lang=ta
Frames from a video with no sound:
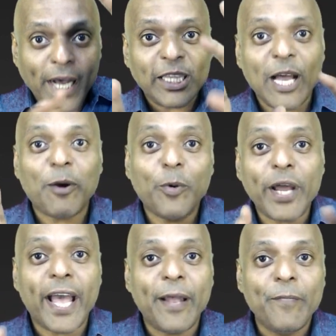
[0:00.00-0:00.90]
பார்த்தா
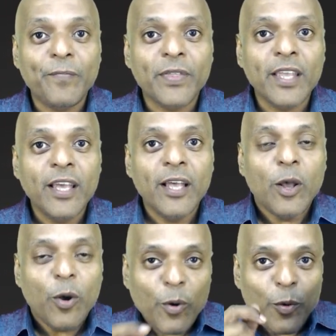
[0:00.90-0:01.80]
கூட
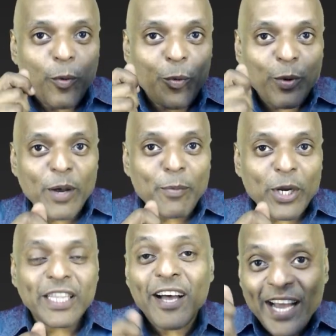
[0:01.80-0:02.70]
உங்கள்
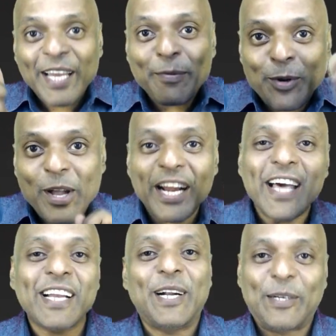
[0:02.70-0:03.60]
முகத்தை ஆயிரம்
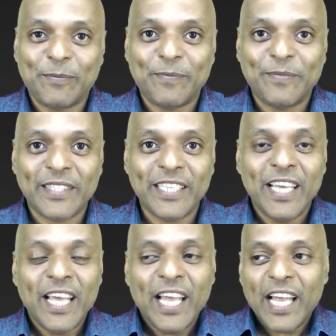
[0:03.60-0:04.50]
முகங்களாக காட்டும்
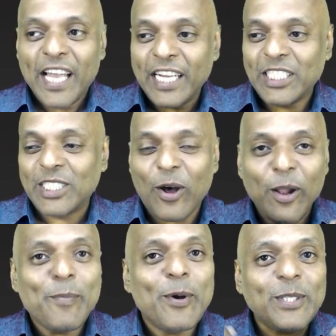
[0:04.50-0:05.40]
இட்ஸ்
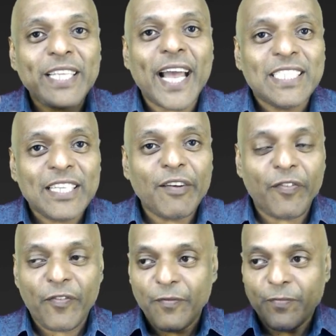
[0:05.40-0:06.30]
ஆல்மோஸ்ட் ஆஸ்
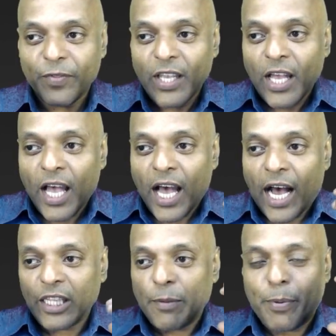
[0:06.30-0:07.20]
இஃப்
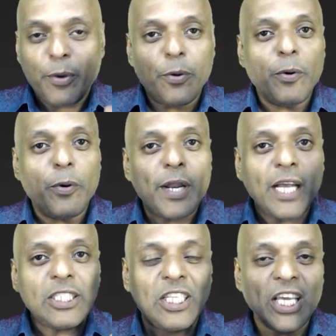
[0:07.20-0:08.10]
அந்த
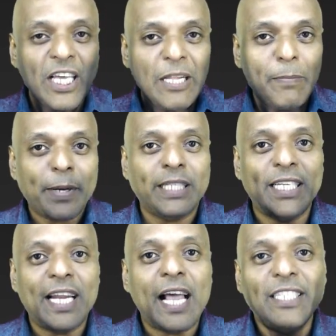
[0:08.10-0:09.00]
பியூராக சிங்கிள்
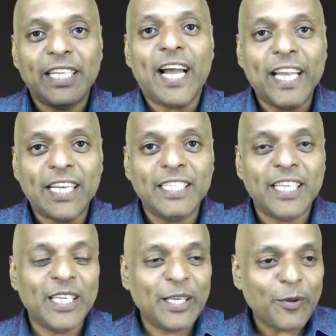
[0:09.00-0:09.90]
பர்சனாலிட்டியாக
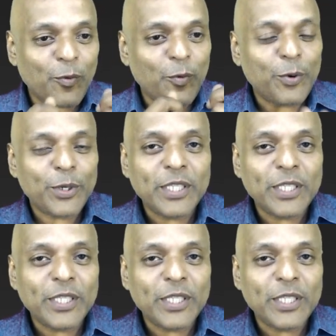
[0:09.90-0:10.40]
இருந்தது ஒரு